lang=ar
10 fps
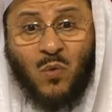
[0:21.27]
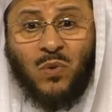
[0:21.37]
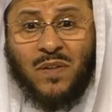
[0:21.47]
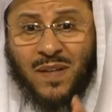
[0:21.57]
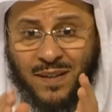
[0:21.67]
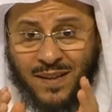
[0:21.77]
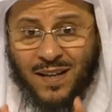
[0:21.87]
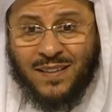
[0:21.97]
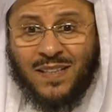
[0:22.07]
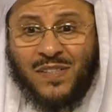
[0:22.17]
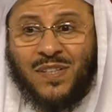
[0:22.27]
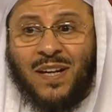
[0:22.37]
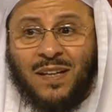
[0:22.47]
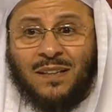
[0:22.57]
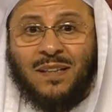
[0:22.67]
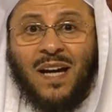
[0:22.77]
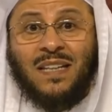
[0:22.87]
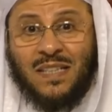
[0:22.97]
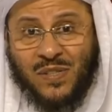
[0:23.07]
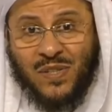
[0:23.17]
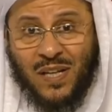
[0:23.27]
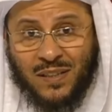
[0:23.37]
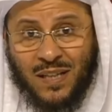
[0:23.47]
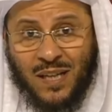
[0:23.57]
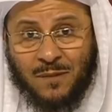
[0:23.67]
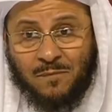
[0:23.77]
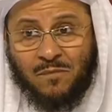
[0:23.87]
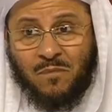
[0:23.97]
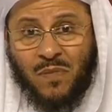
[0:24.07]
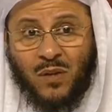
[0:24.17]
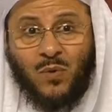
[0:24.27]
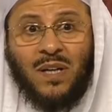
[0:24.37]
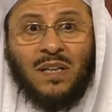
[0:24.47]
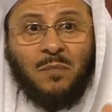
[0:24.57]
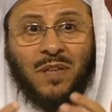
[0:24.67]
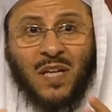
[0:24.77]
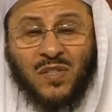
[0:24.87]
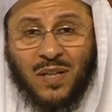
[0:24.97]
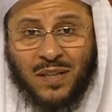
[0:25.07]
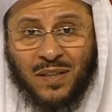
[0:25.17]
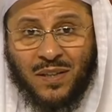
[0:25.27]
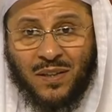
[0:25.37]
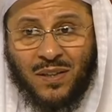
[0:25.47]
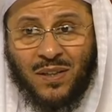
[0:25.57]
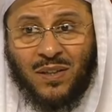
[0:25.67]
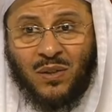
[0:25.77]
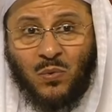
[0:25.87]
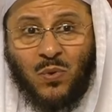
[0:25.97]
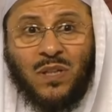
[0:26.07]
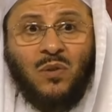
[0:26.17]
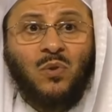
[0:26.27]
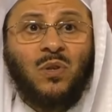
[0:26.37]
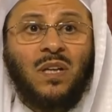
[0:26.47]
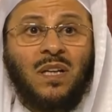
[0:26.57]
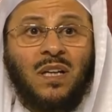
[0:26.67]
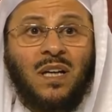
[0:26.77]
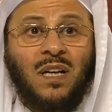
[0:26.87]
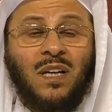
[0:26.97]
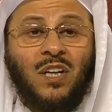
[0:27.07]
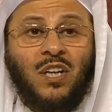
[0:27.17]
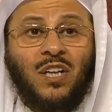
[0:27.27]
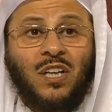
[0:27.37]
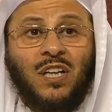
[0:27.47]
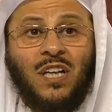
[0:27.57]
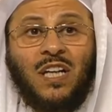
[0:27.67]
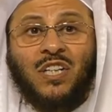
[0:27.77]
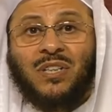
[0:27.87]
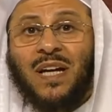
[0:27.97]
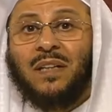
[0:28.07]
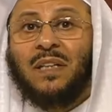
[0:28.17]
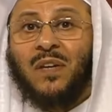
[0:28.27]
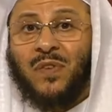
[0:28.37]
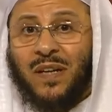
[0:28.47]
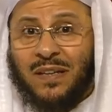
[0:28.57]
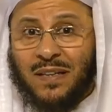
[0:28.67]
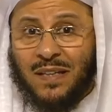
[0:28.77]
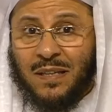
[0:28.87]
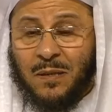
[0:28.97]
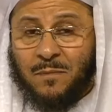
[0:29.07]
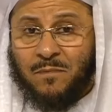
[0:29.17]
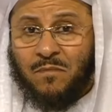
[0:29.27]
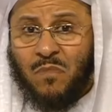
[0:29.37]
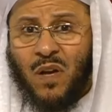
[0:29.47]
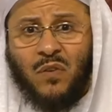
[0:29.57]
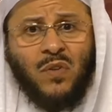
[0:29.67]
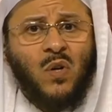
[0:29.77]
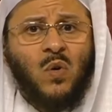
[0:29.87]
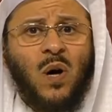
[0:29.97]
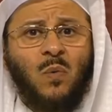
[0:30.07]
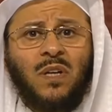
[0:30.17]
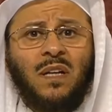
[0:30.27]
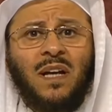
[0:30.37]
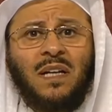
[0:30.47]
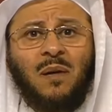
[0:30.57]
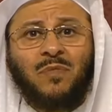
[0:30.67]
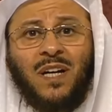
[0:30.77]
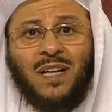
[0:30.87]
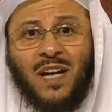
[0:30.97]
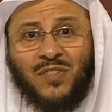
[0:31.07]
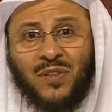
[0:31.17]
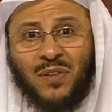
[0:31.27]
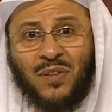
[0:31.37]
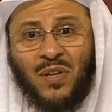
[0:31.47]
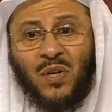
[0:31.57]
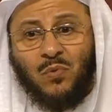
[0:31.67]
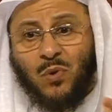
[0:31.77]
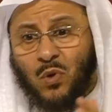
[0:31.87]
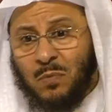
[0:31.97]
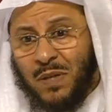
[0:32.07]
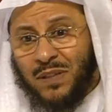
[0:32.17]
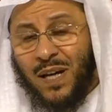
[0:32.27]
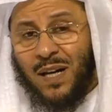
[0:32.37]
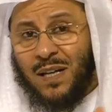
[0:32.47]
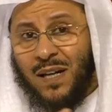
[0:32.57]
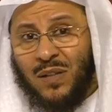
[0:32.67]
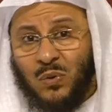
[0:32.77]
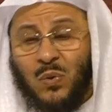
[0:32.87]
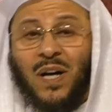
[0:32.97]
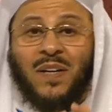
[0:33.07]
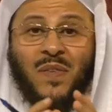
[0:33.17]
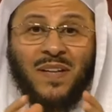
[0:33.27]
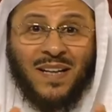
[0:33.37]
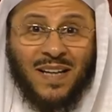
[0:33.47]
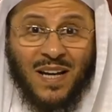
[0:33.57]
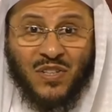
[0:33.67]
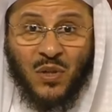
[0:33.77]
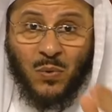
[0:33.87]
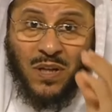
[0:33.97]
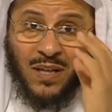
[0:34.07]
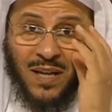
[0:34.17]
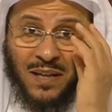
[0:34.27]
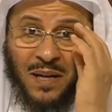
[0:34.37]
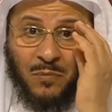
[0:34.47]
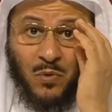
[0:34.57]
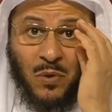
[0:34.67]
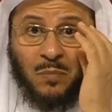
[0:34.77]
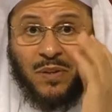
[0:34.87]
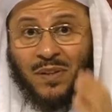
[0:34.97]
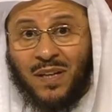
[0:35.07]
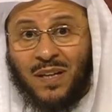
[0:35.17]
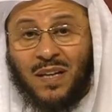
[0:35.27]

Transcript: ولذلك أي إنسان أي إنسان الآن يعلم الناس الخير وينقل آه، الأشياء النافعة إليهم فهو ولله الحمد على أجر وكل من نقل عنه أيضا على أجر ولله الحمد والمنة